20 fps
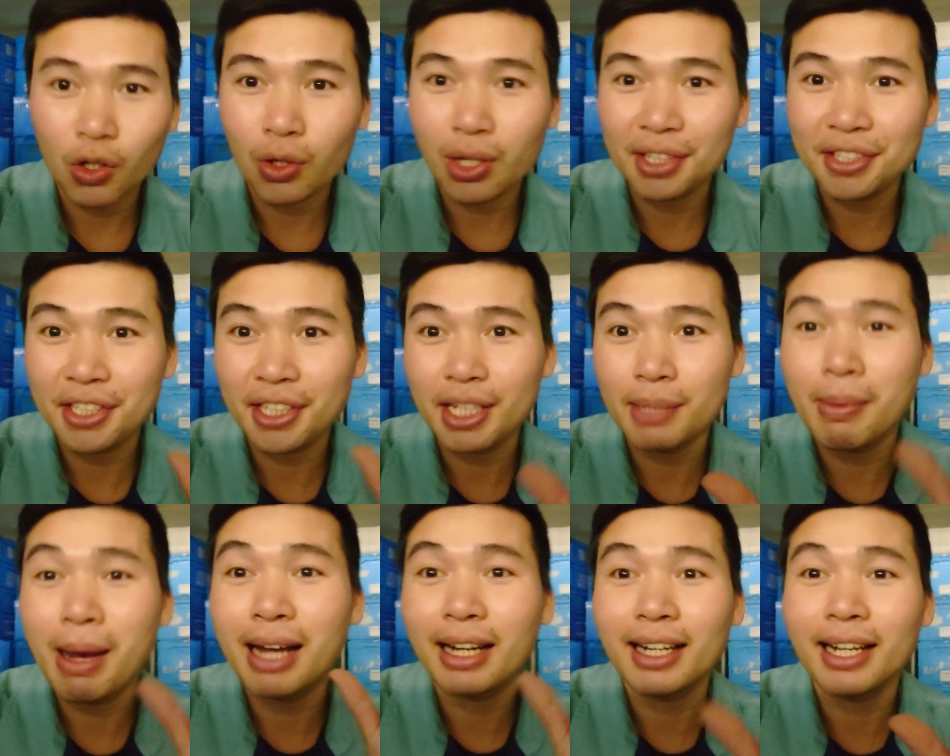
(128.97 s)
đó là những
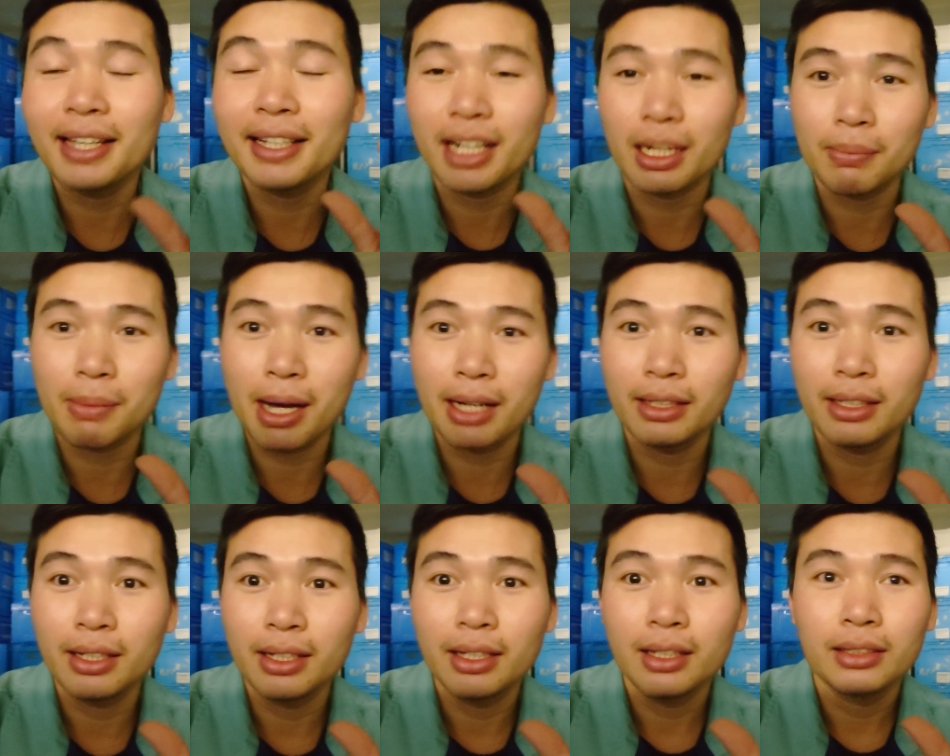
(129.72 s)
cái bạn này các
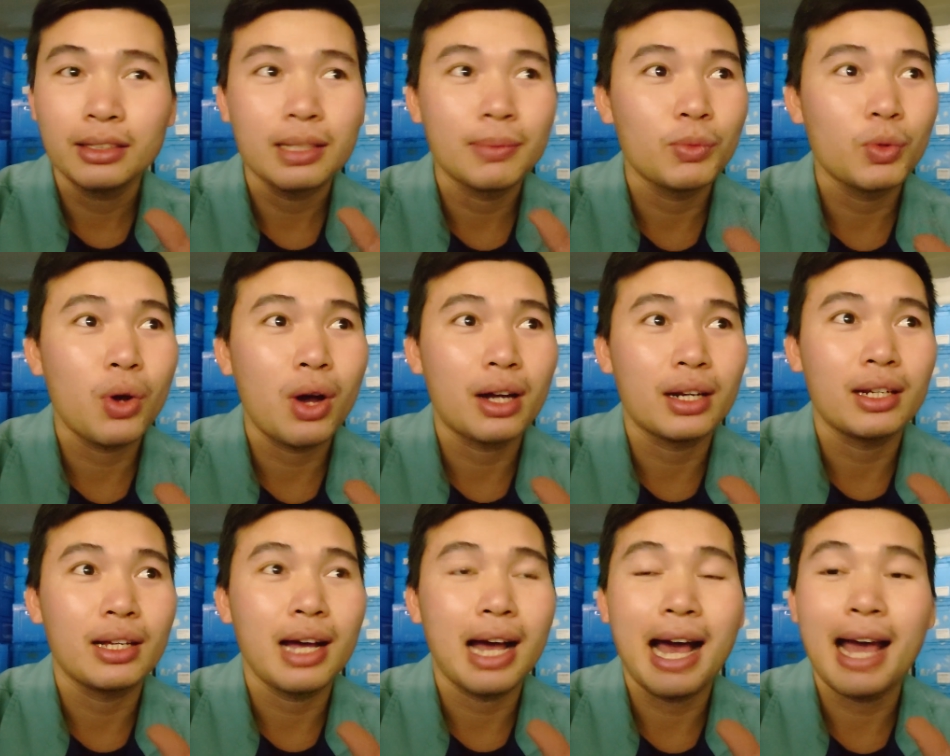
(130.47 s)
bạn tầm
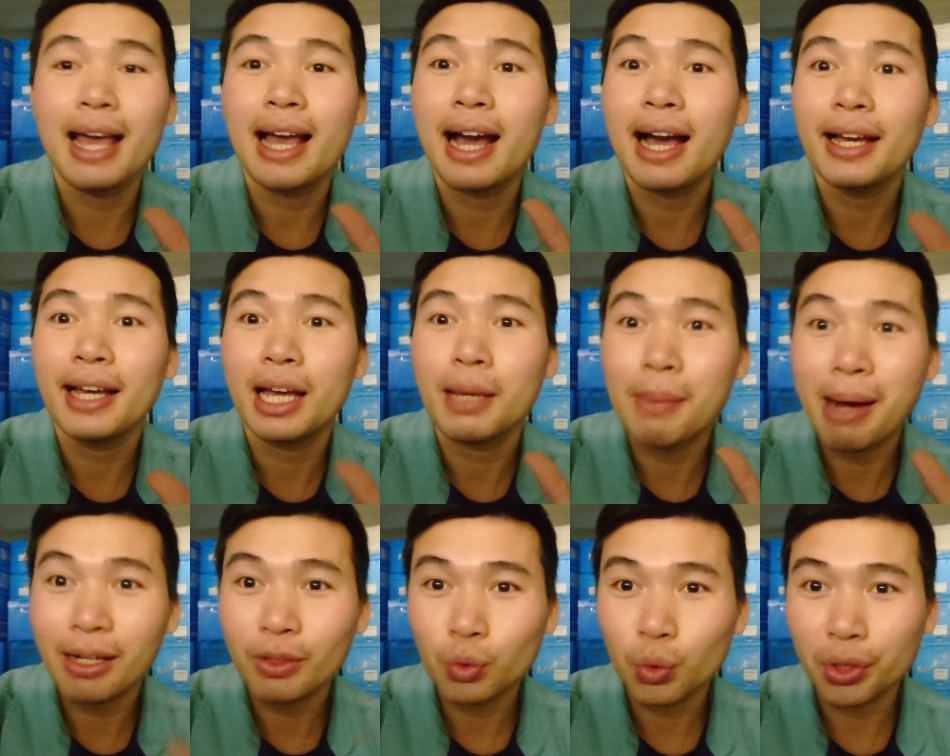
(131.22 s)
khoảng là 22
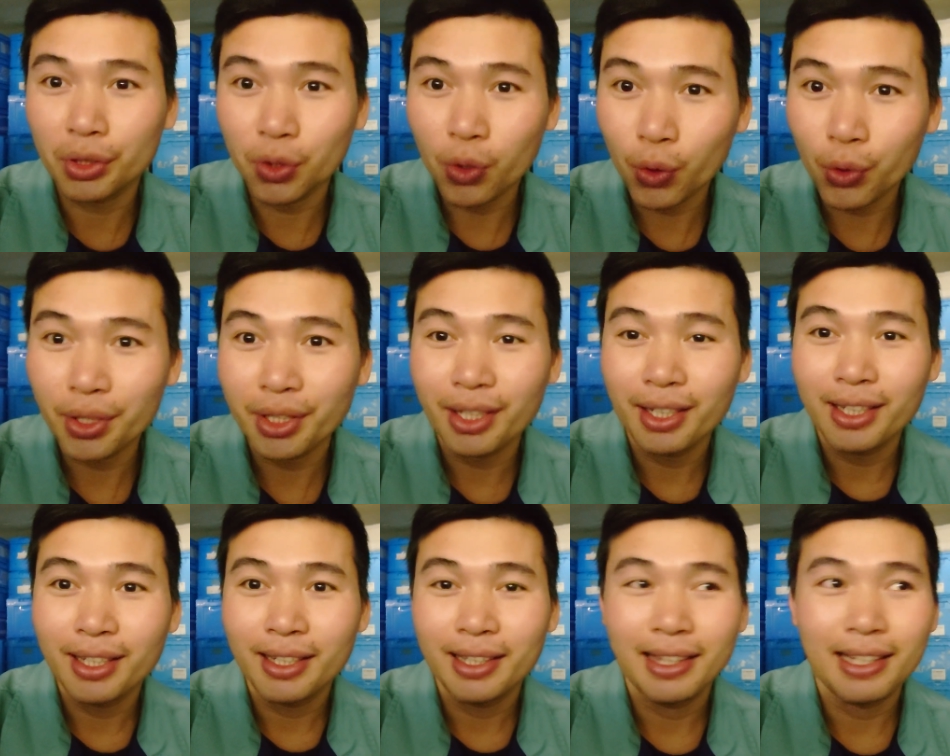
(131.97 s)
23 tuổi thôi
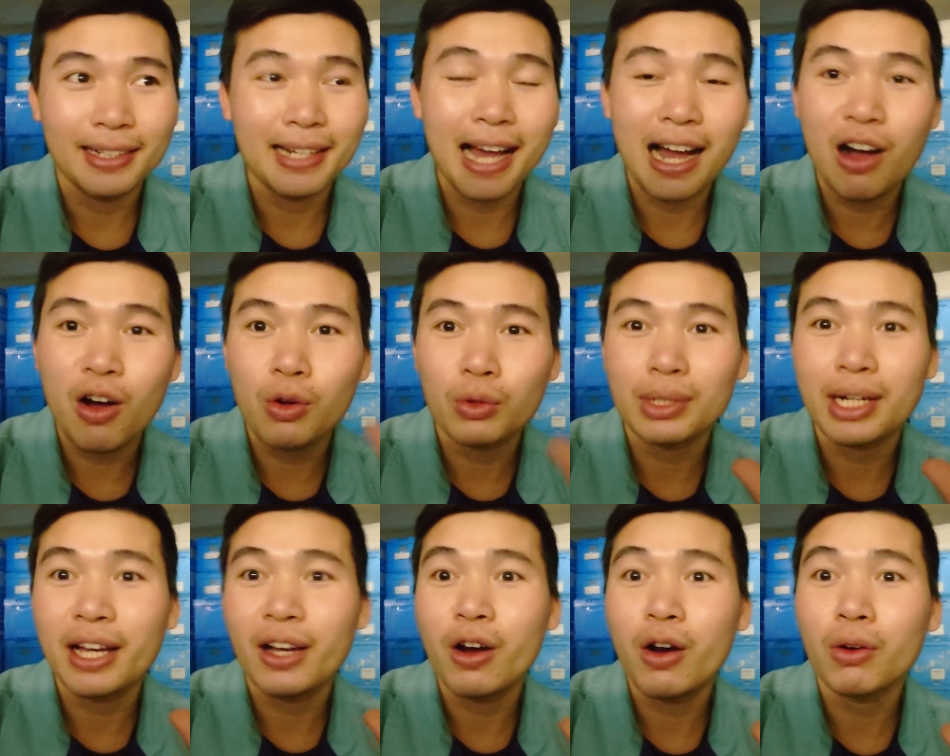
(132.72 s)
là đã
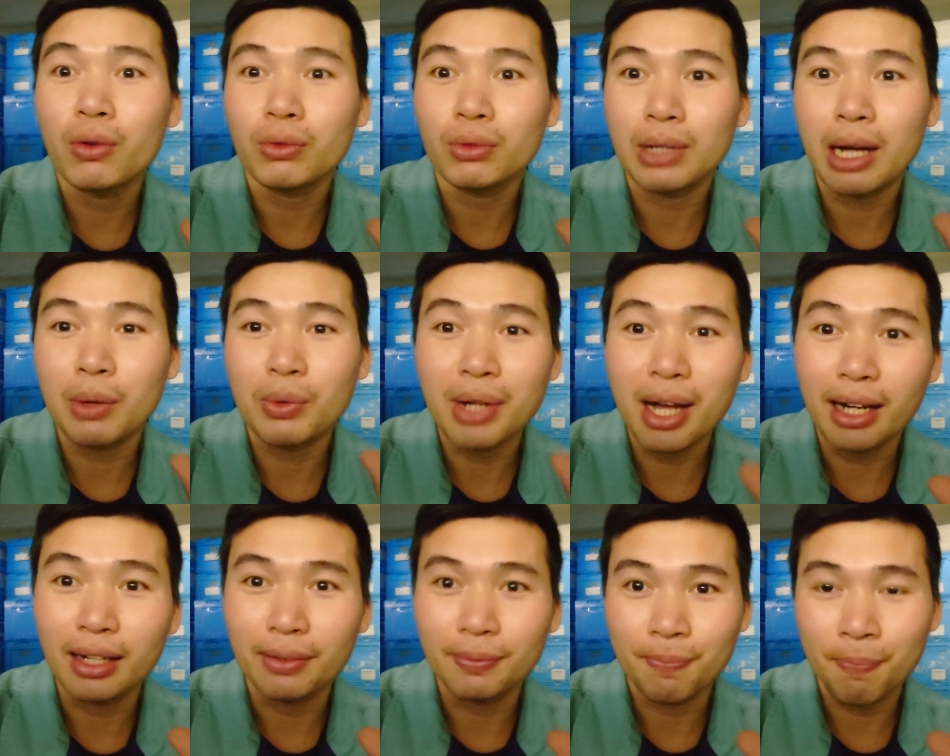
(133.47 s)
học đại học cao
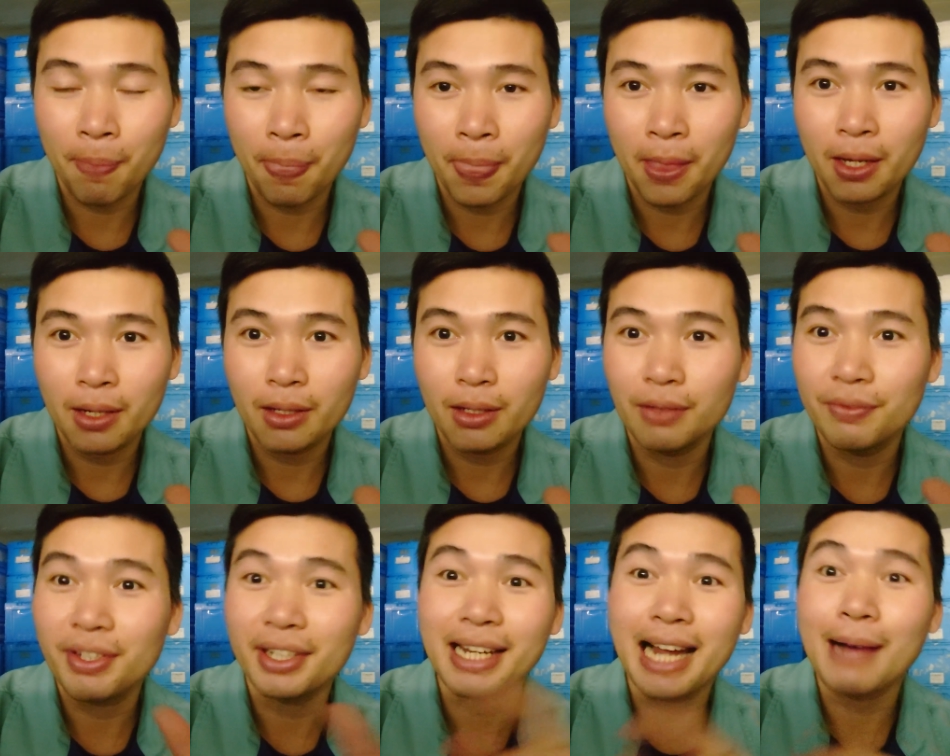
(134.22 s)
đẳng
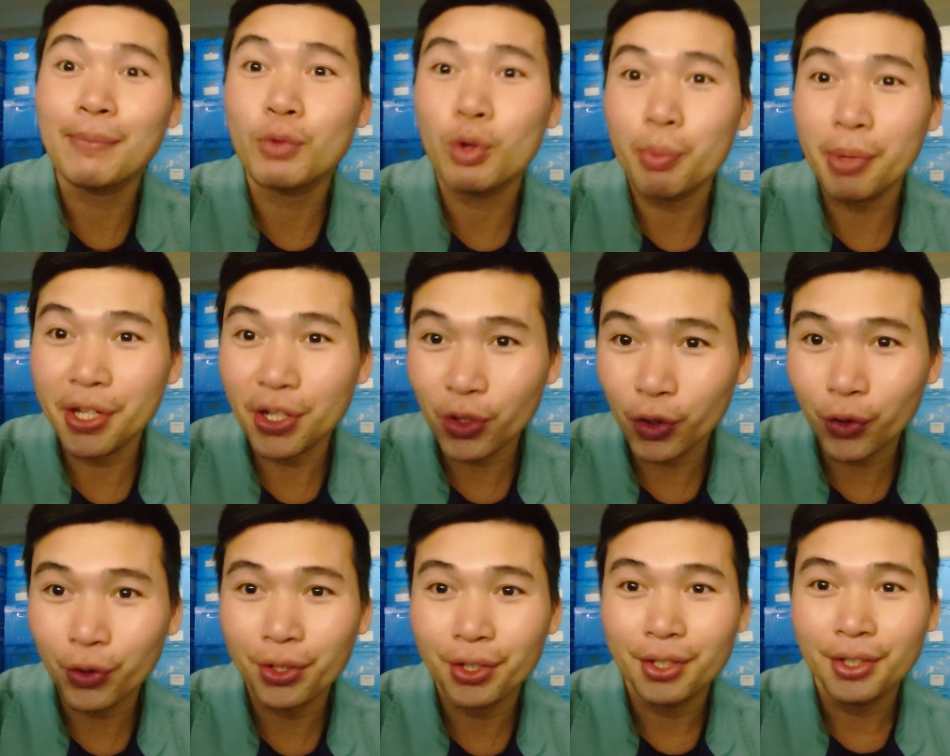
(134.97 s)
ở Việt Nam của mình
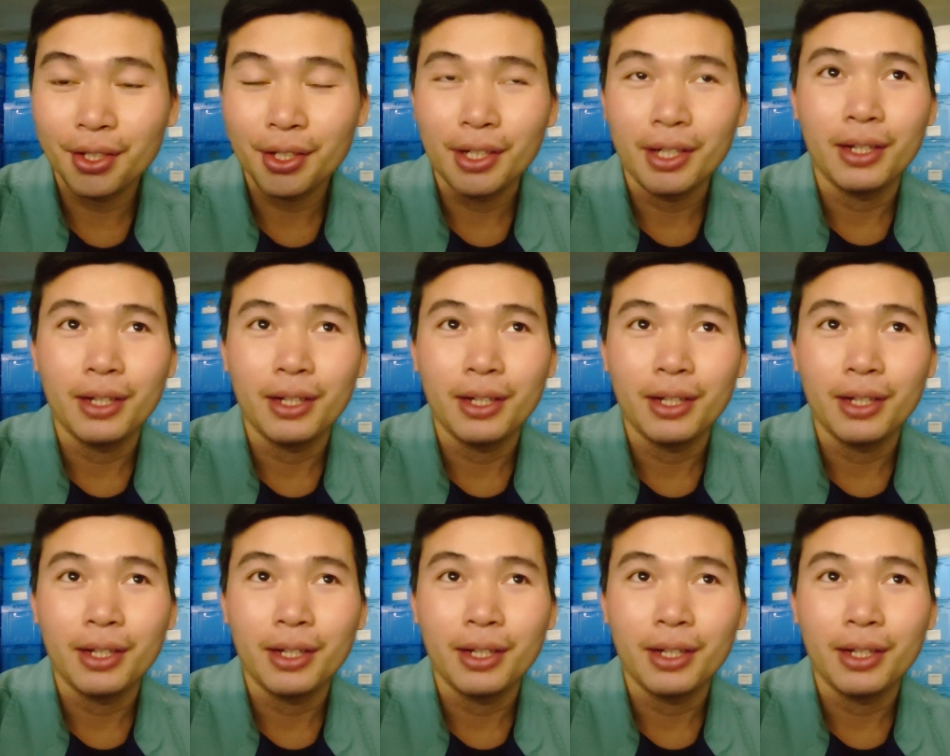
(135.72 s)
rồi